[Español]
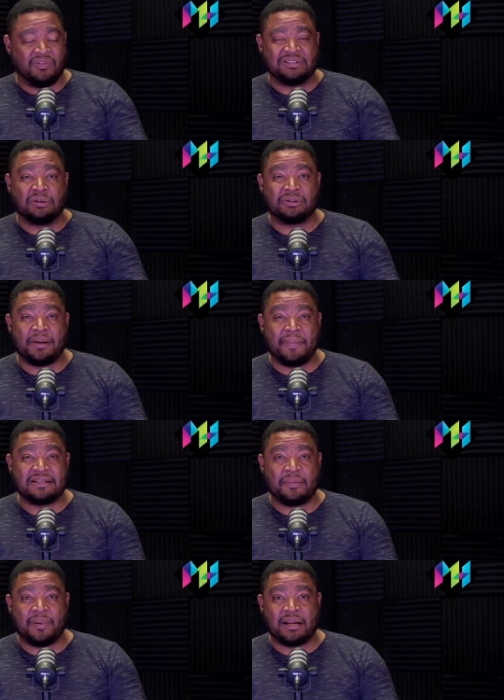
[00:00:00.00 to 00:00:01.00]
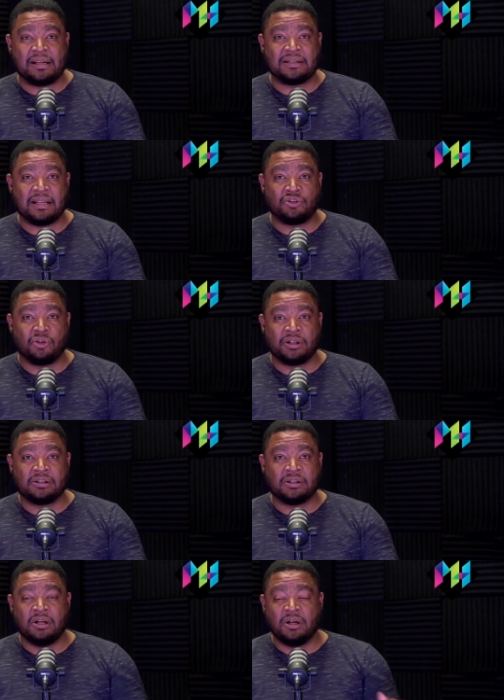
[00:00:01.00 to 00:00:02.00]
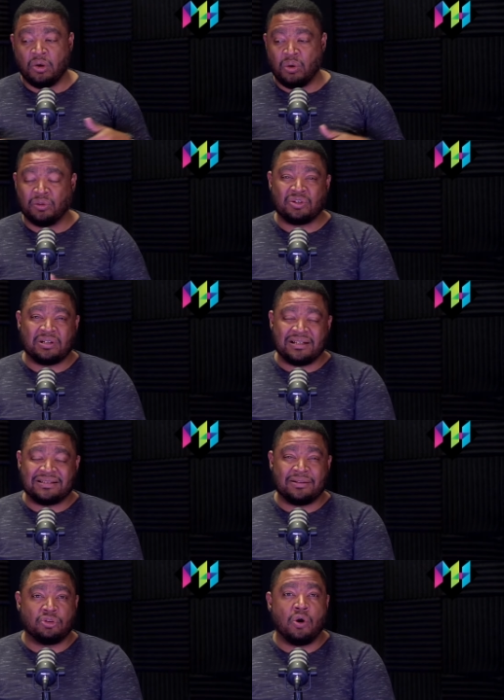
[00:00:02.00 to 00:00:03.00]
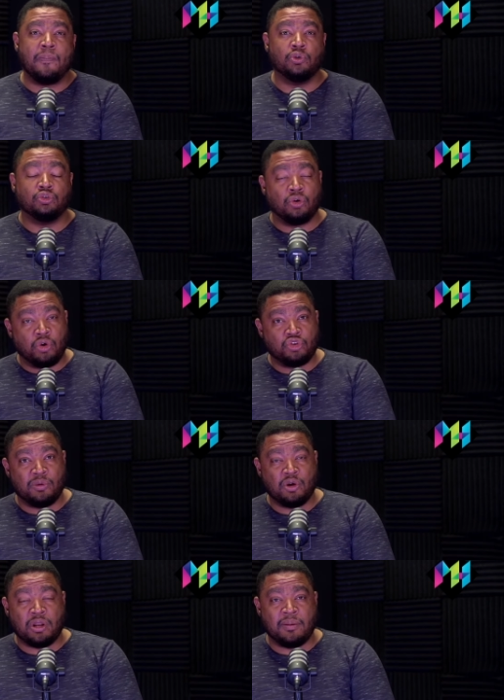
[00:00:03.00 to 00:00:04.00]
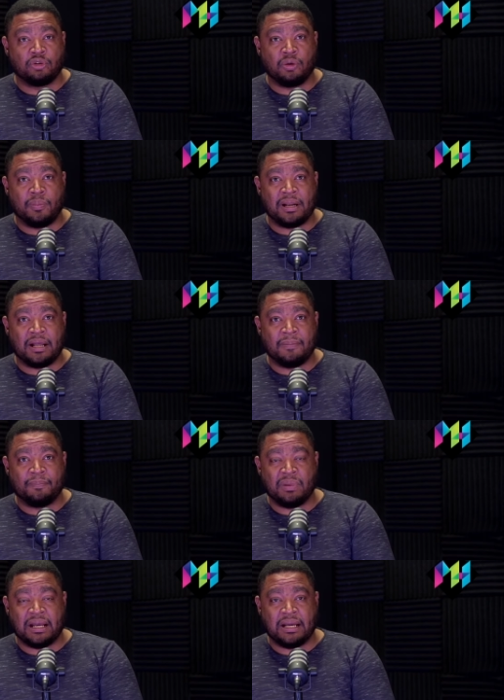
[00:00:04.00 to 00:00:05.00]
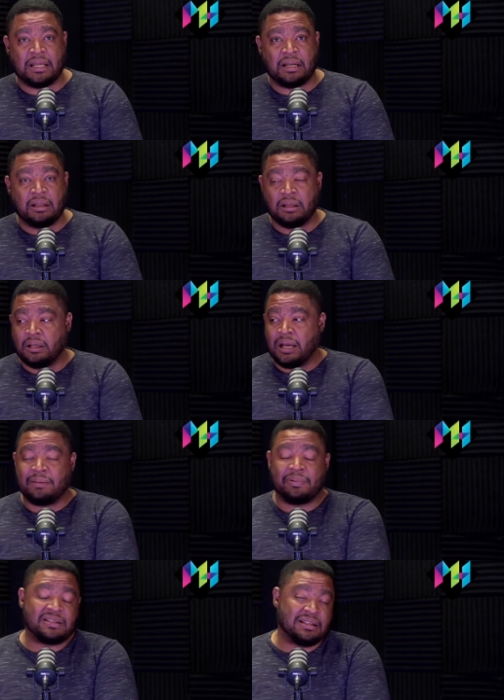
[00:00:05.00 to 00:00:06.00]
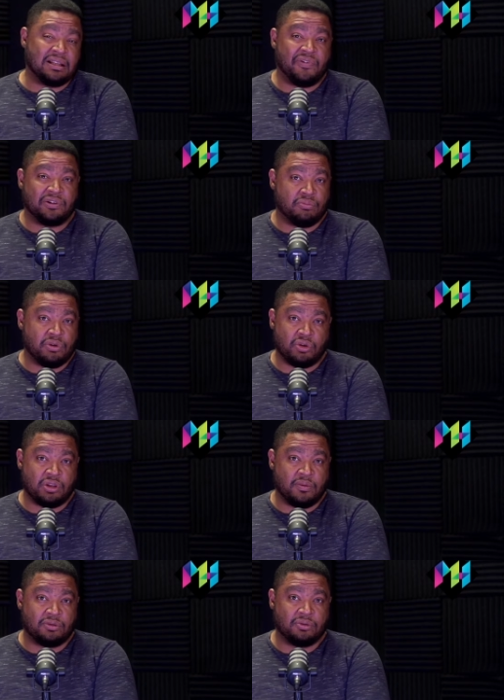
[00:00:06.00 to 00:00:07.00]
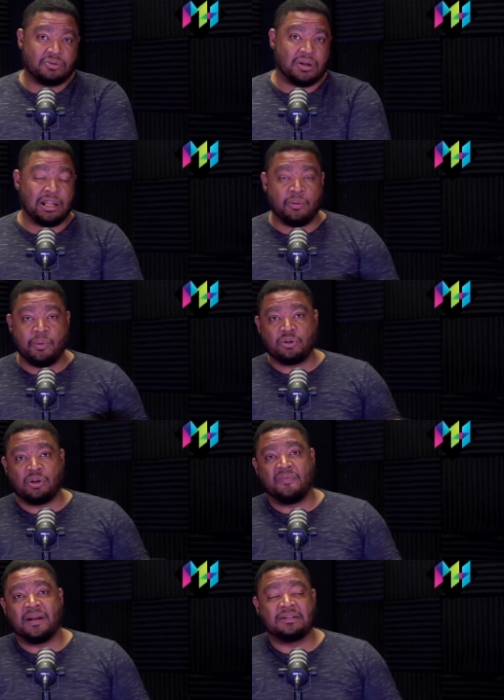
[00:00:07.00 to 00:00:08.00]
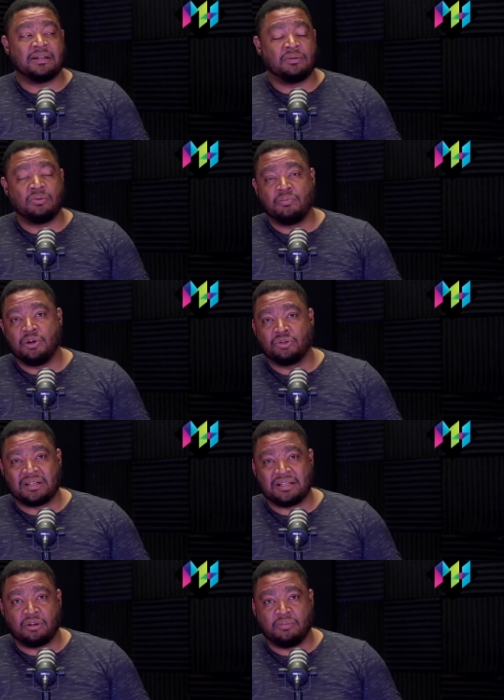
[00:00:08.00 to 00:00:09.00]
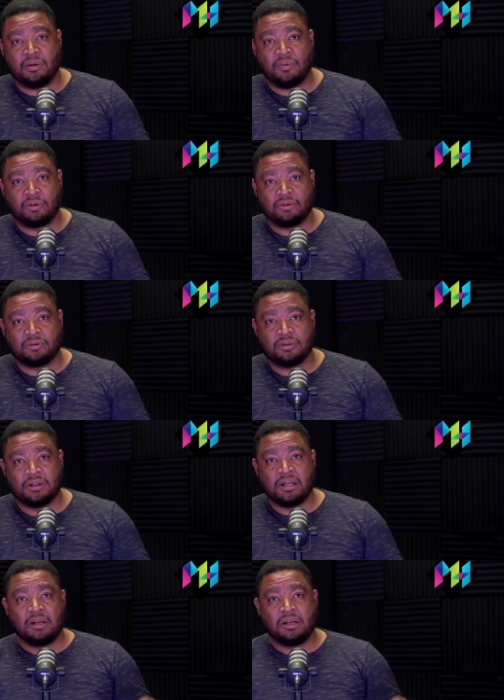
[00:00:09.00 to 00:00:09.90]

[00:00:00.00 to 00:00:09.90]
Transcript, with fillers: Faltan tres meses para las elecciones, cuando se necesitan 2.8 millones de votos para, para ganar al presidente le falta un millón de votos, a la oposición le falta un millón trescientos mil votos.